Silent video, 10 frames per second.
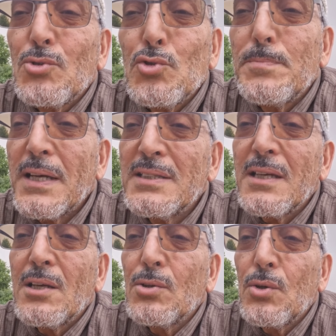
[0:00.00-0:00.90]
tous partis
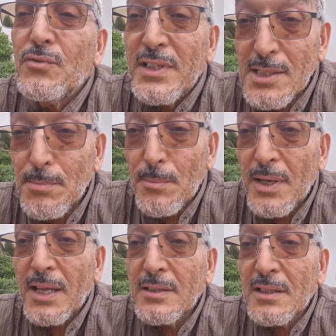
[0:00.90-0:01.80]
avec le Covid à ce
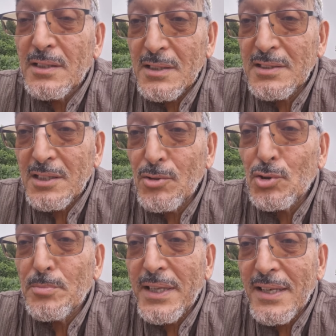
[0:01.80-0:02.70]
moment-là, dans ces deux
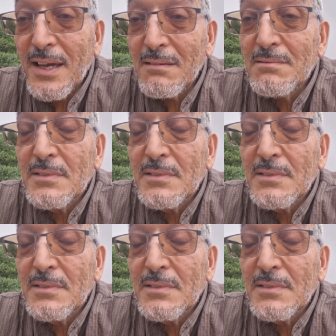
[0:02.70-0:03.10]
semaines-là.